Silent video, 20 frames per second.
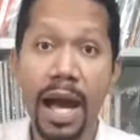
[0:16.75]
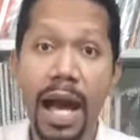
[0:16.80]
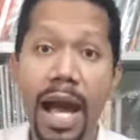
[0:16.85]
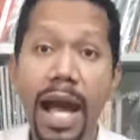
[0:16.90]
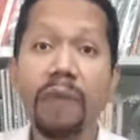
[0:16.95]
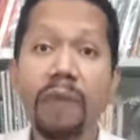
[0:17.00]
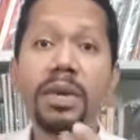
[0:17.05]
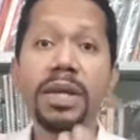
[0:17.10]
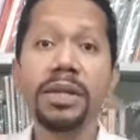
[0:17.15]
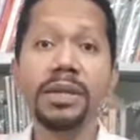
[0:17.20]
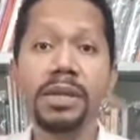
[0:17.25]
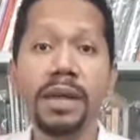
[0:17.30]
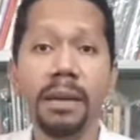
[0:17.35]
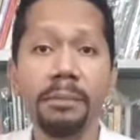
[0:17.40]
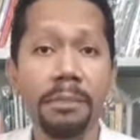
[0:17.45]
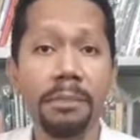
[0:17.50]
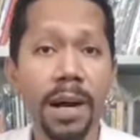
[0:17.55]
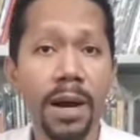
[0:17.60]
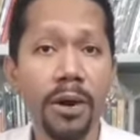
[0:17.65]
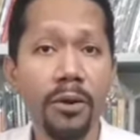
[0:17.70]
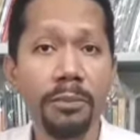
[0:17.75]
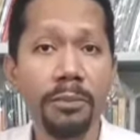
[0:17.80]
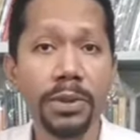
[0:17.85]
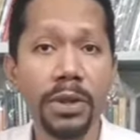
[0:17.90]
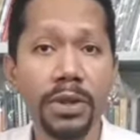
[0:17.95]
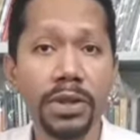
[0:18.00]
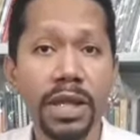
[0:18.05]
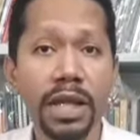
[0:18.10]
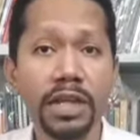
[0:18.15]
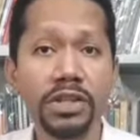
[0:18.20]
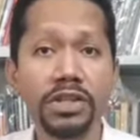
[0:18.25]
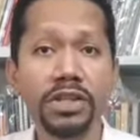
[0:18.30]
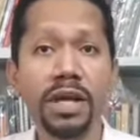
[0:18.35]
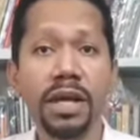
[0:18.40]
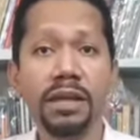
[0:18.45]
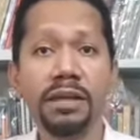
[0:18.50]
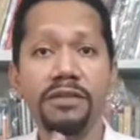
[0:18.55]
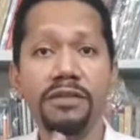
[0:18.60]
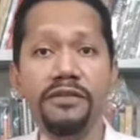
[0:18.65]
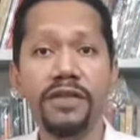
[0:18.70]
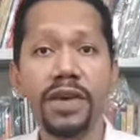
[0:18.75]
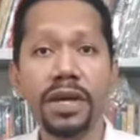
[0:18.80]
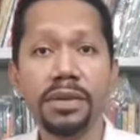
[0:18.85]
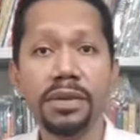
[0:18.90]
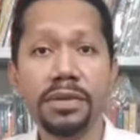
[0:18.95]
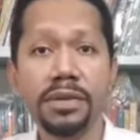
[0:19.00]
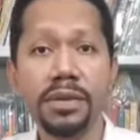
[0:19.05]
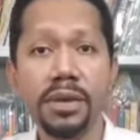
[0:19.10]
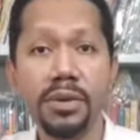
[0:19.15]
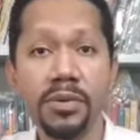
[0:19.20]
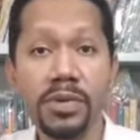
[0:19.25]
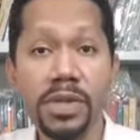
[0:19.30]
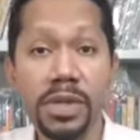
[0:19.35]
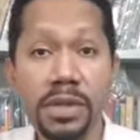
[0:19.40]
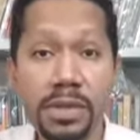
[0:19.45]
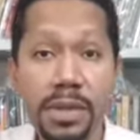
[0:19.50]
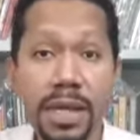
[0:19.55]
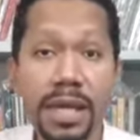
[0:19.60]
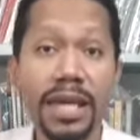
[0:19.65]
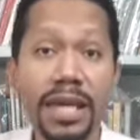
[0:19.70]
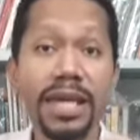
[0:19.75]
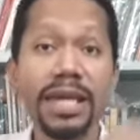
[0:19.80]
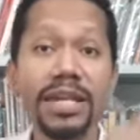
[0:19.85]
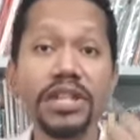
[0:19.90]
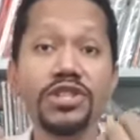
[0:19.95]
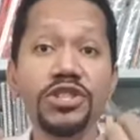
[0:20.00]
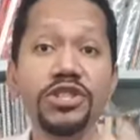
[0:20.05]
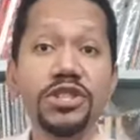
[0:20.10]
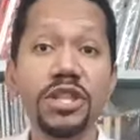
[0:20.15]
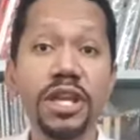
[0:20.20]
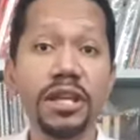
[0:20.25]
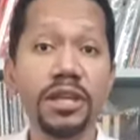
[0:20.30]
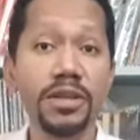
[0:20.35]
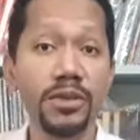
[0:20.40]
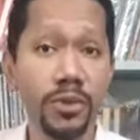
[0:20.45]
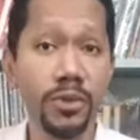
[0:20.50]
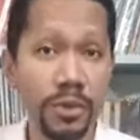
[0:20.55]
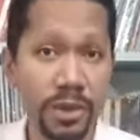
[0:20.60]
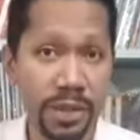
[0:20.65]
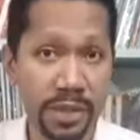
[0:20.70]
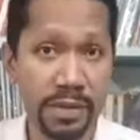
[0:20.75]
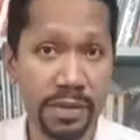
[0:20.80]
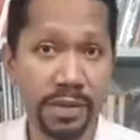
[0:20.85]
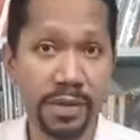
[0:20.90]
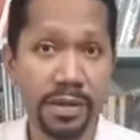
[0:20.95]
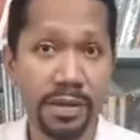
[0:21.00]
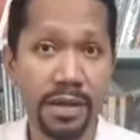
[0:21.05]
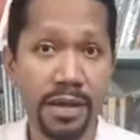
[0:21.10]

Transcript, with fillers: Água e sabão protege das infecções exteriores,